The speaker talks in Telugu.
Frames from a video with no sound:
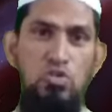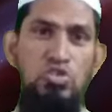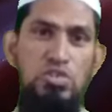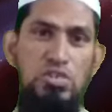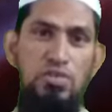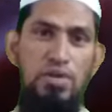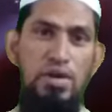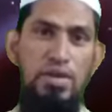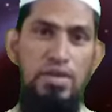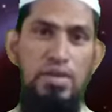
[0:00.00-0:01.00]
ఈ పనులు చేసిన
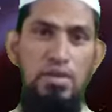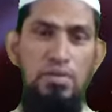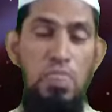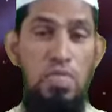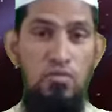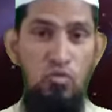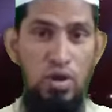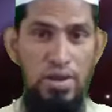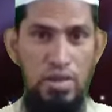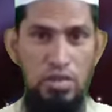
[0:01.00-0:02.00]
వారికి
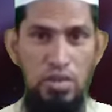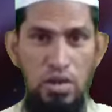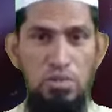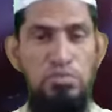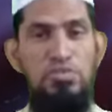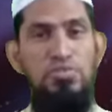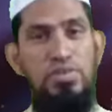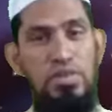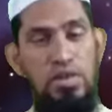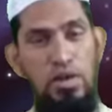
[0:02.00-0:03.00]
వారి యొక్క తాళం
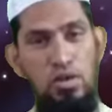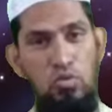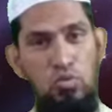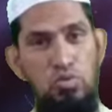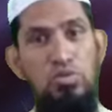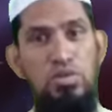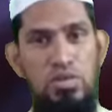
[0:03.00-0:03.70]
చెవికి ఘాట్లు